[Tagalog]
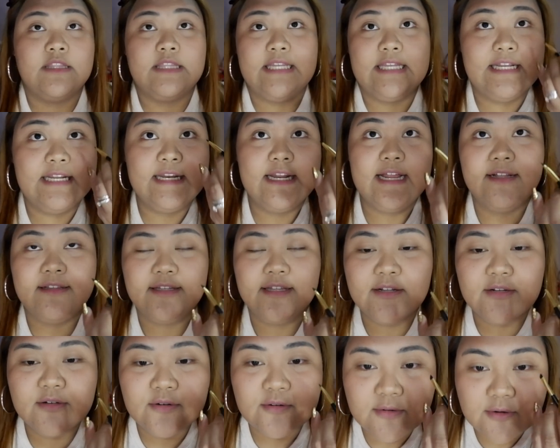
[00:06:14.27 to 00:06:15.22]
Tignan
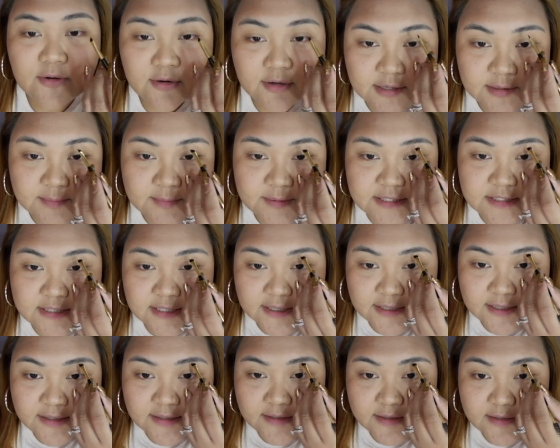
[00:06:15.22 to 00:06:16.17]
natin kung okay ba
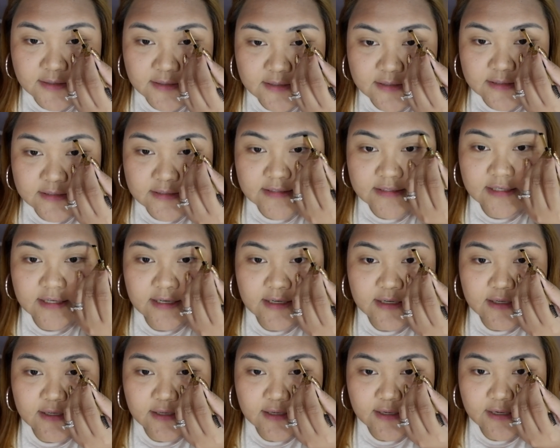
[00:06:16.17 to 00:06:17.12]
siya
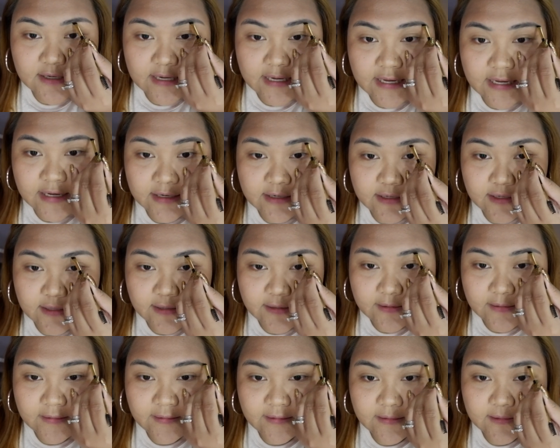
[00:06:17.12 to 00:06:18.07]
sa akin.